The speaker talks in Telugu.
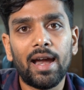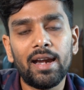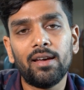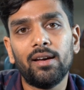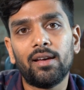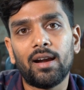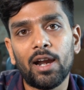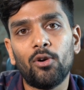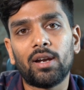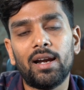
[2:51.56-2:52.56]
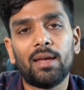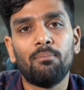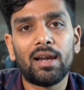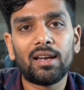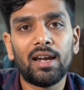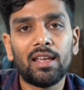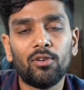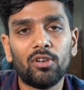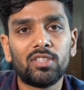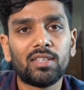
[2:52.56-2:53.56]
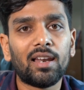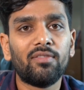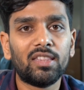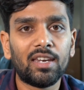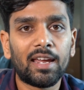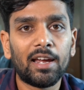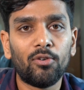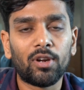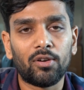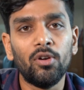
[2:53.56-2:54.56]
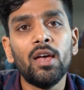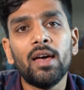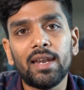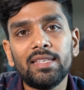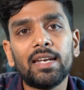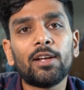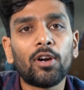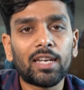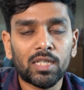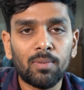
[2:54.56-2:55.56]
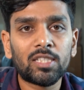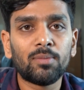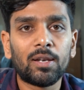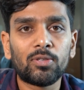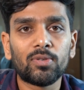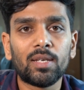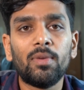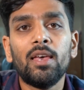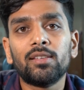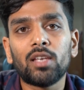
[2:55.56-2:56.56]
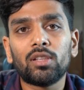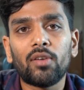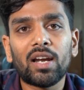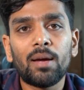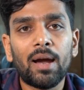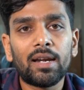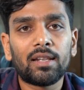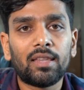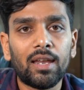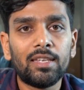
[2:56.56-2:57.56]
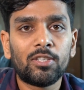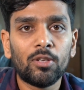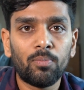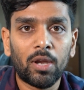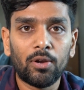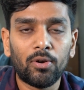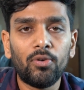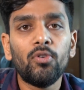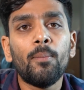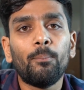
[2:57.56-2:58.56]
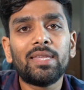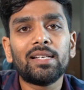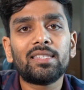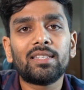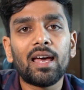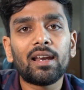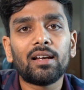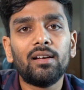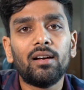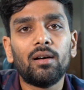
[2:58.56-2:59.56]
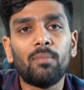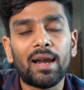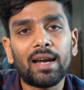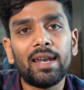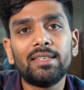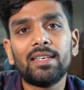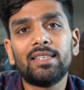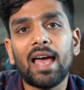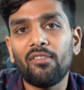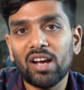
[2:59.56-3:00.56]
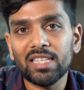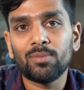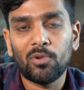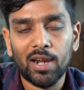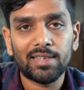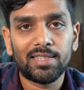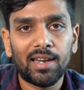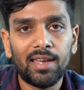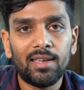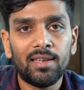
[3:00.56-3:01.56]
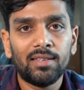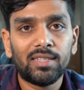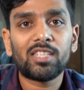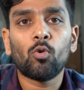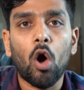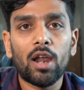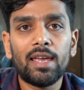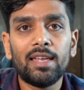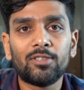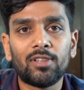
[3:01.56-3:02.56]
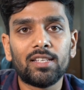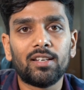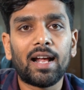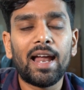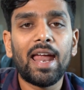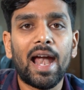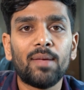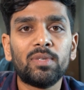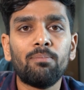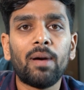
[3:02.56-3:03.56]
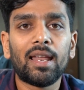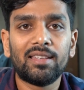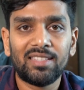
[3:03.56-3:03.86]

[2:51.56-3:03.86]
అండ్ రన్అట్ అంటే మన్కడింగ్ గురించి చాలా వ్యతిరేకంగా ఉంటారు రీసెంట్గా ఒక టెస్ట్ మ్యాచ్లో మనం చూసాం సౌత్ ఆఫ్రికా బ్యాటర్ థెనిస్ డ్యూ బ్రియన్ను మిచెల్ స్టార్క్ మన్కడింగ్ చేసే అవకాశం ఉన్నా సరే జస్ట్ వార్నింగ్ ఇచ్చి వదిలేశాడు కానీ యాడమ్ జంపా అలా